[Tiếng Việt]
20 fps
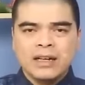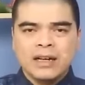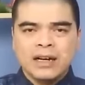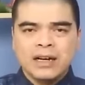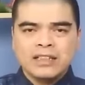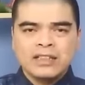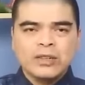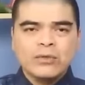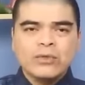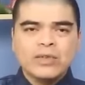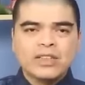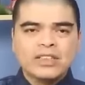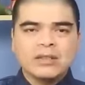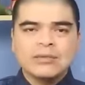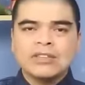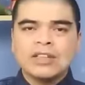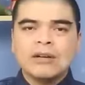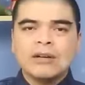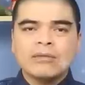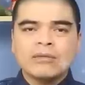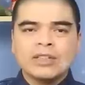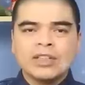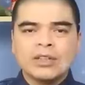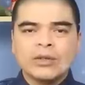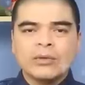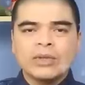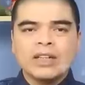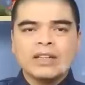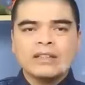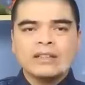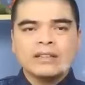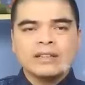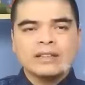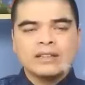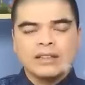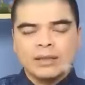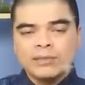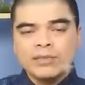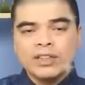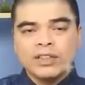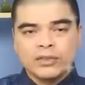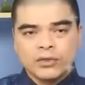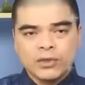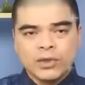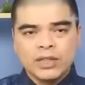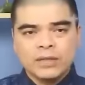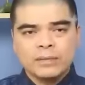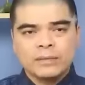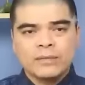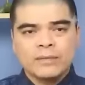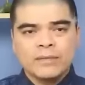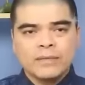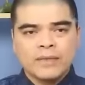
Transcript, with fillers: à, trong việc chăm sóc thì cũng nên tưới tắm thường xuyên